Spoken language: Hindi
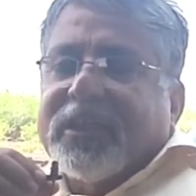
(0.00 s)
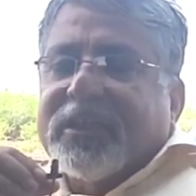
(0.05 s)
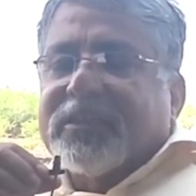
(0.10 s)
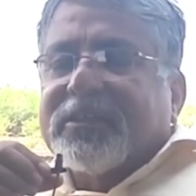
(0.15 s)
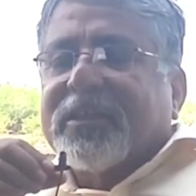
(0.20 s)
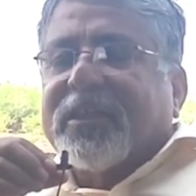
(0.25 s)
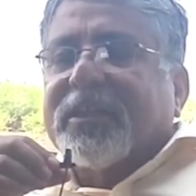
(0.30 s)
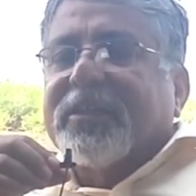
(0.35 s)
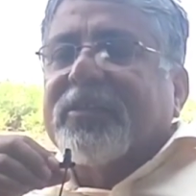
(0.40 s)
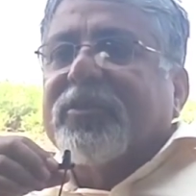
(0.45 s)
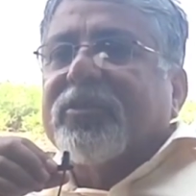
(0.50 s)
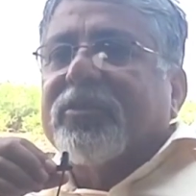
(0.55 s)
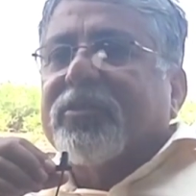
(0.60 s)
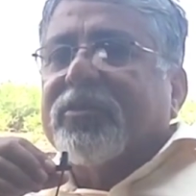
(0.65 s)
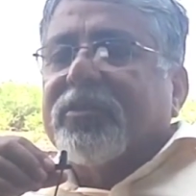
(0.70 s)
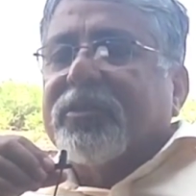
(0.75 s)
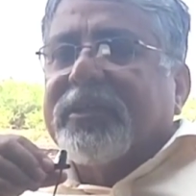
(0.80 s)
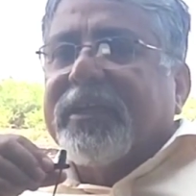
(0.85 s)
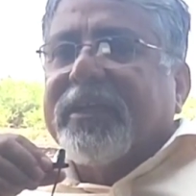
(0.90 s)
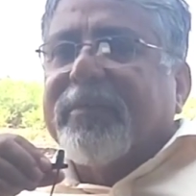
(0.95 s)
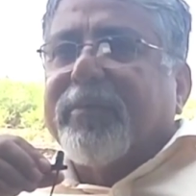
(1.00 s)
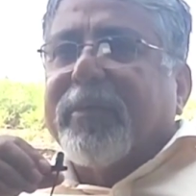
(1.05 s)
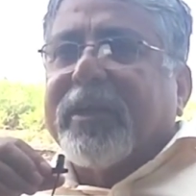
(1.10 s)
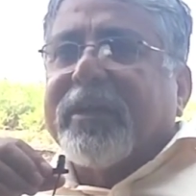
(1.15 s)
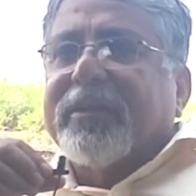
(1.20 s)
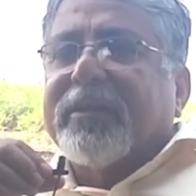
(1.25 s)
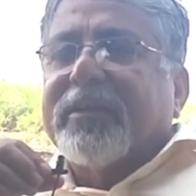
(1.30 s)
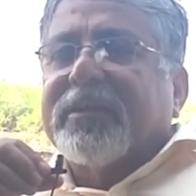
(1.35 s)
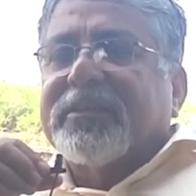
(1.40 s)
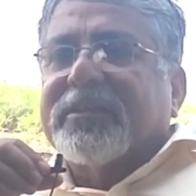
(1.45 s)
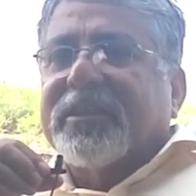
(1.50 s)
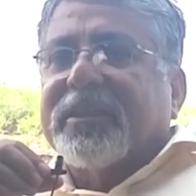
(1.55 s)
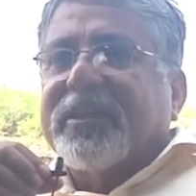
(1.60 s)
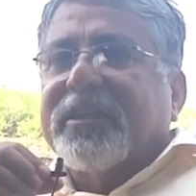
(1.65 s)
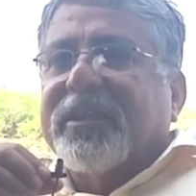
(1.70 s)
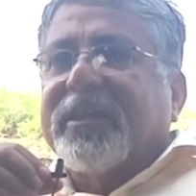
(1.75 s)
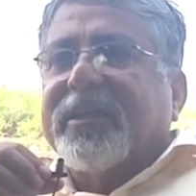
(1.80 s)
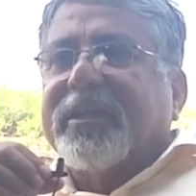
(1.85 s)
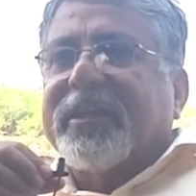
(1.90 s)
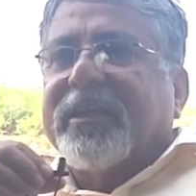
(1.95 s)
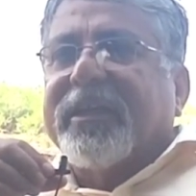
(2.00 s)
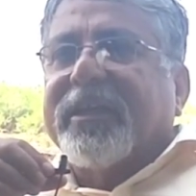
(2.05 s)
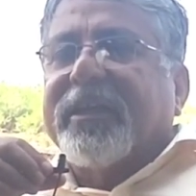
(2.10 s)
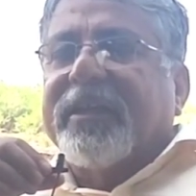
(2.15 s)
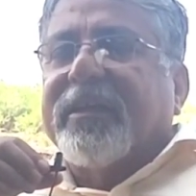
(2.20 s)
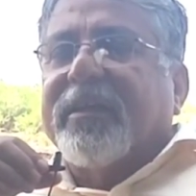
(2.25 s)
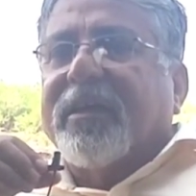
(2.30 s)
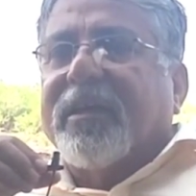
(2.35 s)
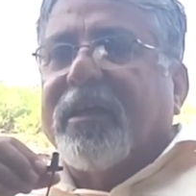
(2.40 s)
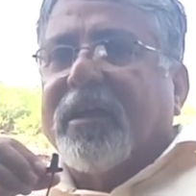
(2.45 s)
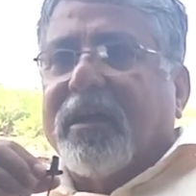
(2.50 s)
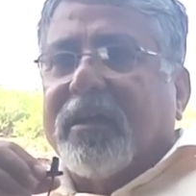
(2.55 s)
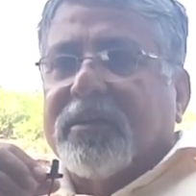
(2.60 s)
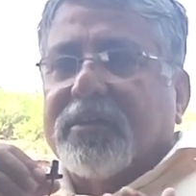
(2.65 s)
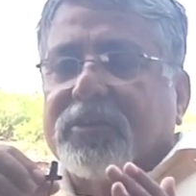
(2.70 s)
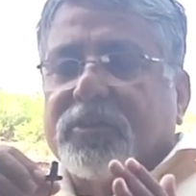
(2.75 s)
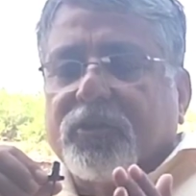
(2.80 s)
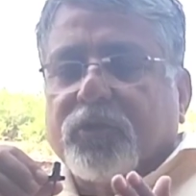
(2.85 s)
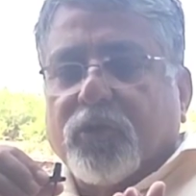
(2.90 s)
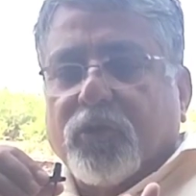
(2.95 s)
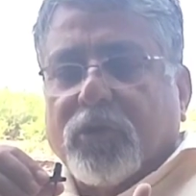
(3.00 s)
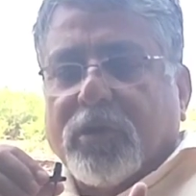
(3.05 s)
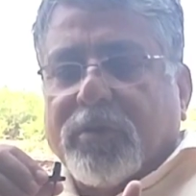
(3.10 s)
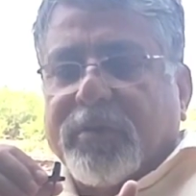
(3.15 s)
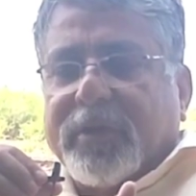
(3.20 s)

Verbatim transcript: किसान साथियों ये मानकर चलिए कि जो